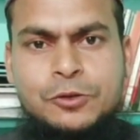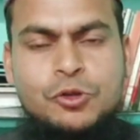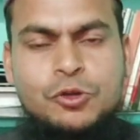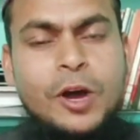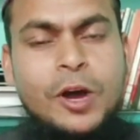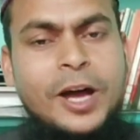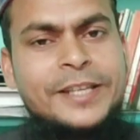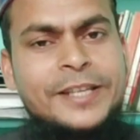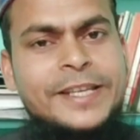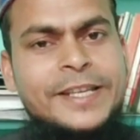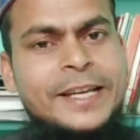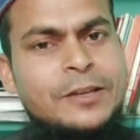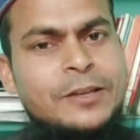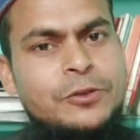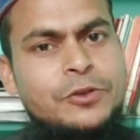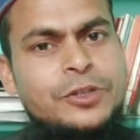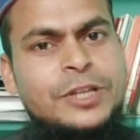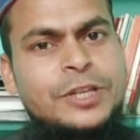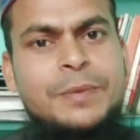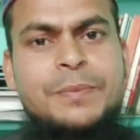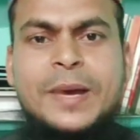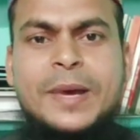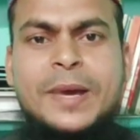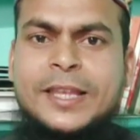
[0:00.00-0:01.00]
সহজে কিন্তু
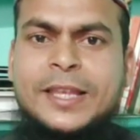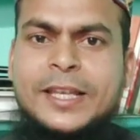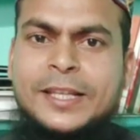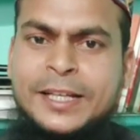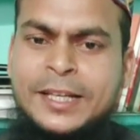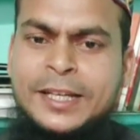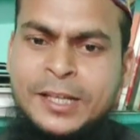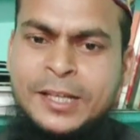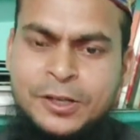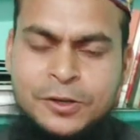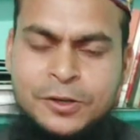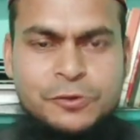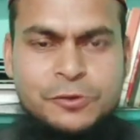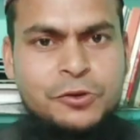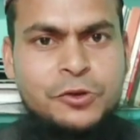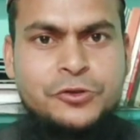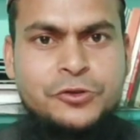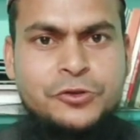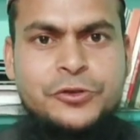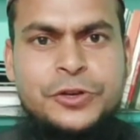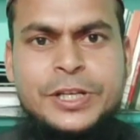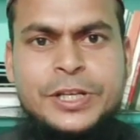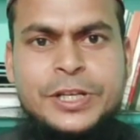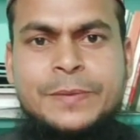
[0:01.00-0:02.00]
সেই ব্যথাটি
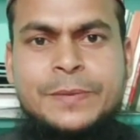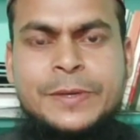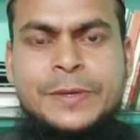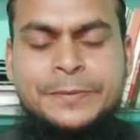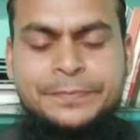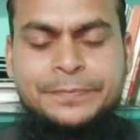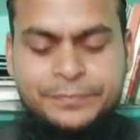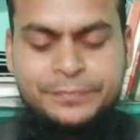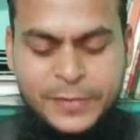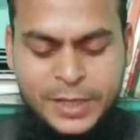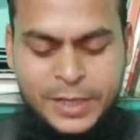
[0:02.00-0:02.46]
নষ্ট হয়ে যাবে